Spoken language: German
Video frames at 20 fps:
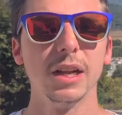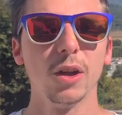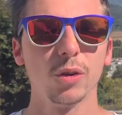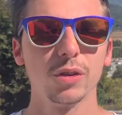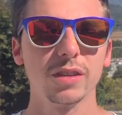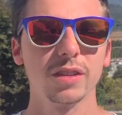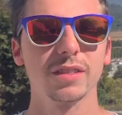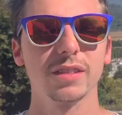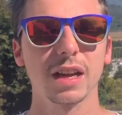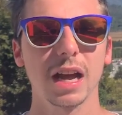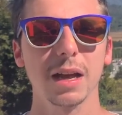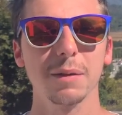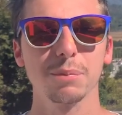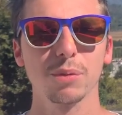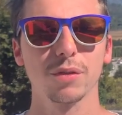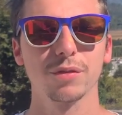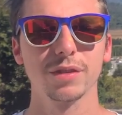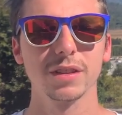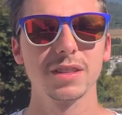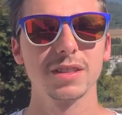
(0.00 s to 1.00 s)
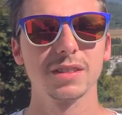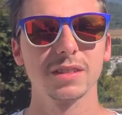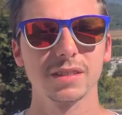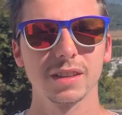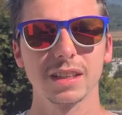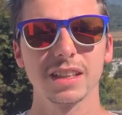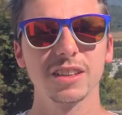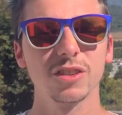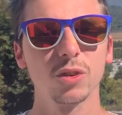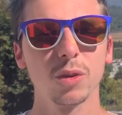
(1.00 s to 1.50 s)
Und diese drei Provinzen
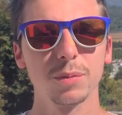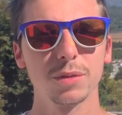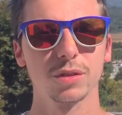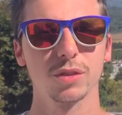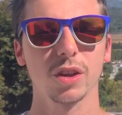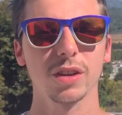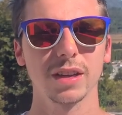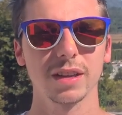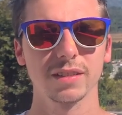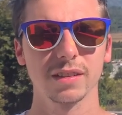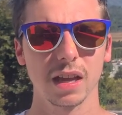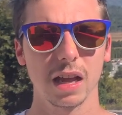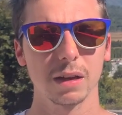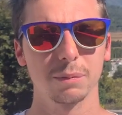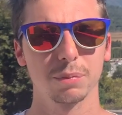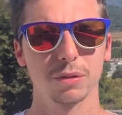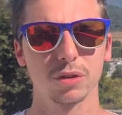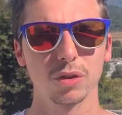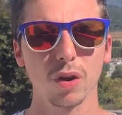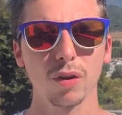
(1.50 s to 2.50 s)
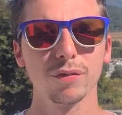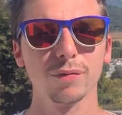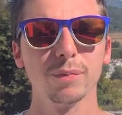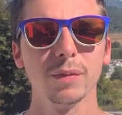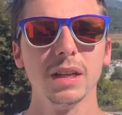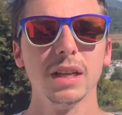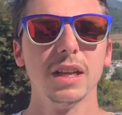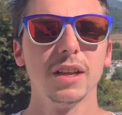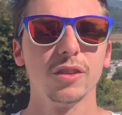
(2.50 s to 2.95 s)
sind nicht nur besonders hart betroffen,